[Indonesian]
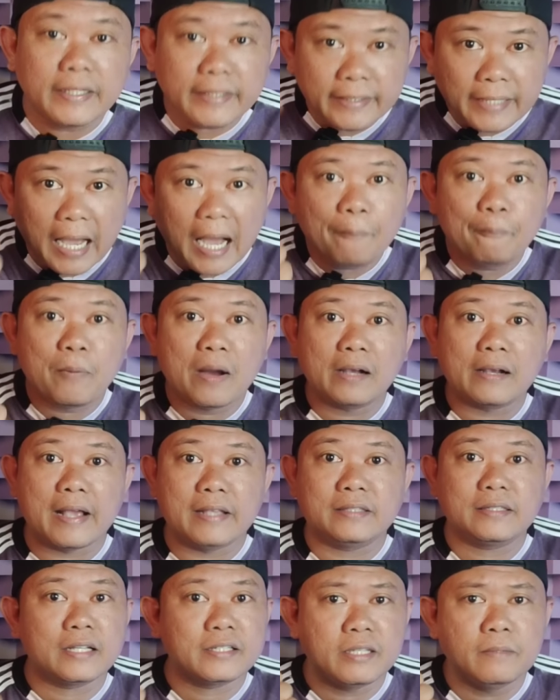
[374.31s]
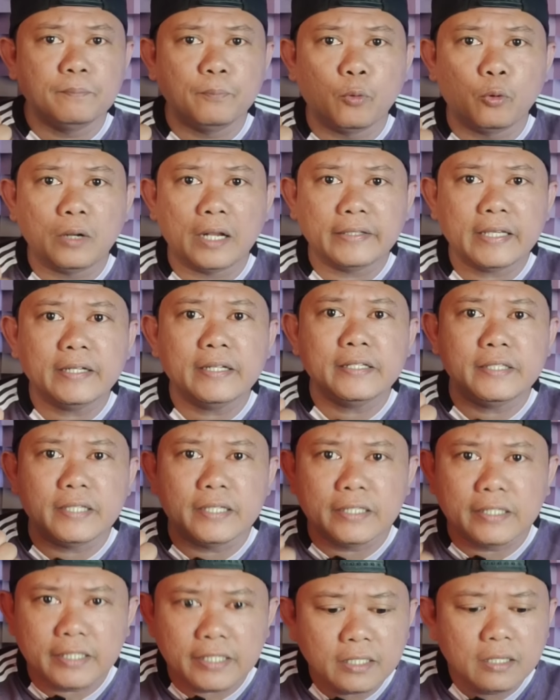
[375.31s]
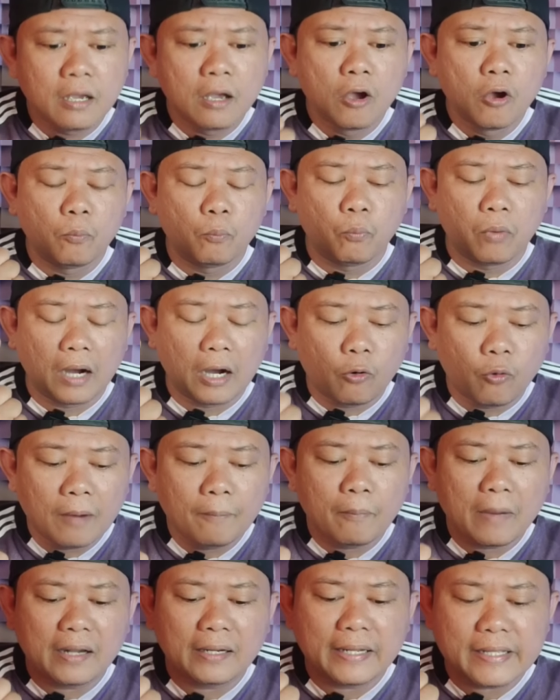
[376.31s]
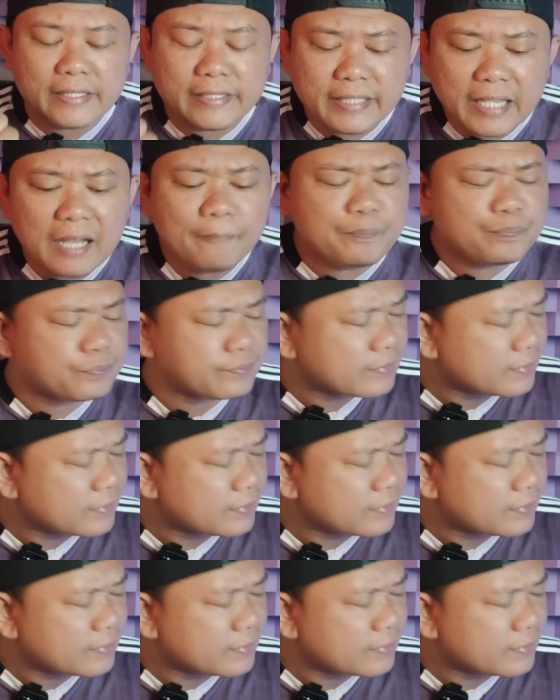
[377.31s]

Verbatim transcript: Jadi apa guys? Kesimpulannya di sini bahwa Malaysia